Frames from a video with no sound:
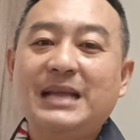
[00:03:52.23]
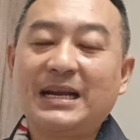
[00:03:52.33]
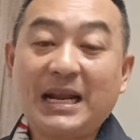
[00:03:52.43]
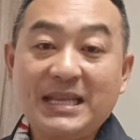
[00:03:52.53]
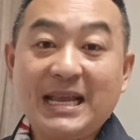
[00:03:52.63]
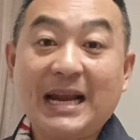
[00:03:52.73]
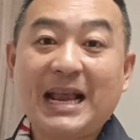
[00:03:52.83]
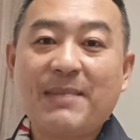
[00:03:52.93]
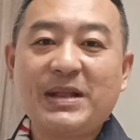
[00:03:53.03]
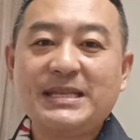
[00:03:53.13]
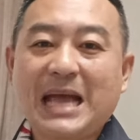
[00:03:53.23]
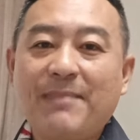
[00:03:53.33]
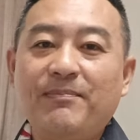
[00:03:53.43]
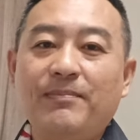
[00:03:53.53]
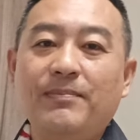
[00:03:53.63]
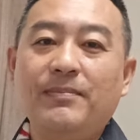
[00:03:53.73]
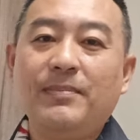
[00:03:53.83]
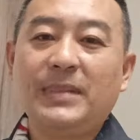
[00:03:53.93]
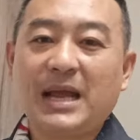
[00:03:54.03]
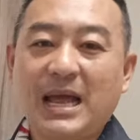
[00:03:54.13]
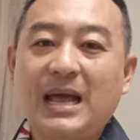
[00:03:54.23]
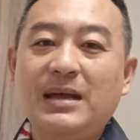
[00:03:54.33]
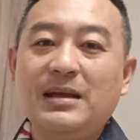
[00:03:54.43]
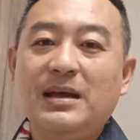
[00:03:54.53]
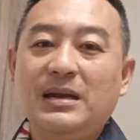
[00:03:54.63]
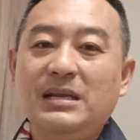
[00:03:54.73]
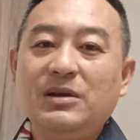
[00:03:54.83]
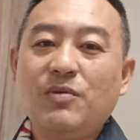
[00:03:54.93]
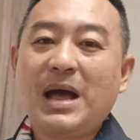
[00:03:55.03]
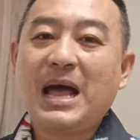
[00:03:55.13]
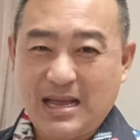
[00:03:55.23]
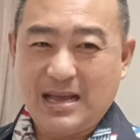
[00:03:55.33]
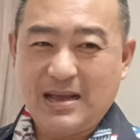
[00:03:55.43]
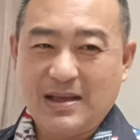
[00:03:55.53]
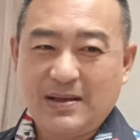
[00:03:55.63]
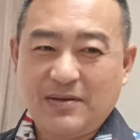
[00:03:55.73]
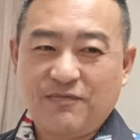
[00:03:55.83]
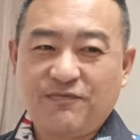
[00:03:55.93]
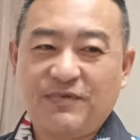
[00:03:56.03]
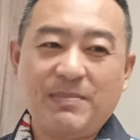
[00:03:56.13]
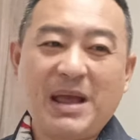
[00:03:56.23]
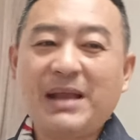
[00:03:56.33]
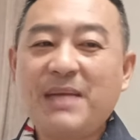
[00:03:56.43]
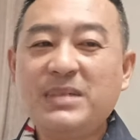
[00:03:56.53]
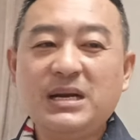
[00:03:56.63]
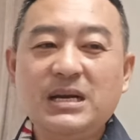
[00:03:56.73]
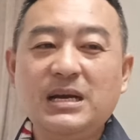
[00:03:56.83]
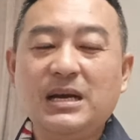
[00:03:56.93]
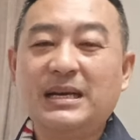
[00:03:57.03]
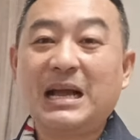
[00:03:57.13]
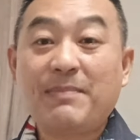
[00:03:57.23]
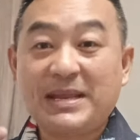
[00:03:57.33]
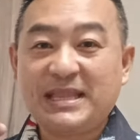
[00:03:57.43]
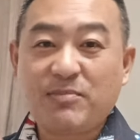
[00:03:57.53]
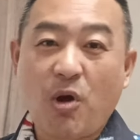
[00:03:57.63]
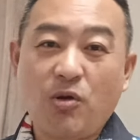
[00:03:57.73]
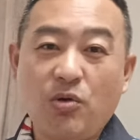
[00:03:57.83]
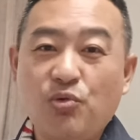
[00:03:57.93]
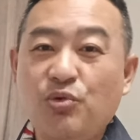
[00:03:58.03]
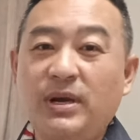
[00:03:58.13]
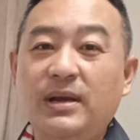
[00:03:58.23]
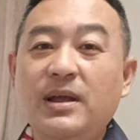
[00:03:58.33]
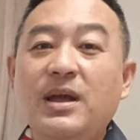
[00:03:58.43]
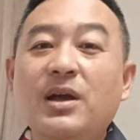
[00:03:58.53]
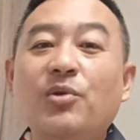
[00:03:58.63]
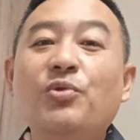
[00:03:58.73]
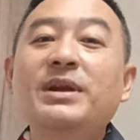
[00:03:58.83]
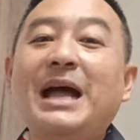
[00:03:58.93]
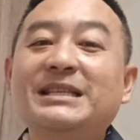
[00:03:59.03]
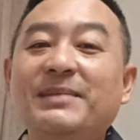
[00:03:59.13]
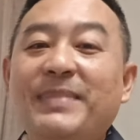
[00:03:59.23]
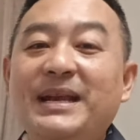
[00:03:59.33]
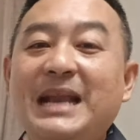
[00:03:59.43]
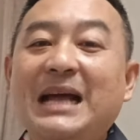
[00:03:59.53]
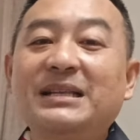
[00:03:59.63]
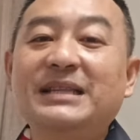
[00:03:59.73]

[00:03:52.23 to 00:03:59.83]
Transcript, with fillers: จากหน้าที่การงานประจำนะฮะหรือว่าฝีไม้ลายมือนะครับมันสมองของคุณ คุณอาจจะเป็นนัก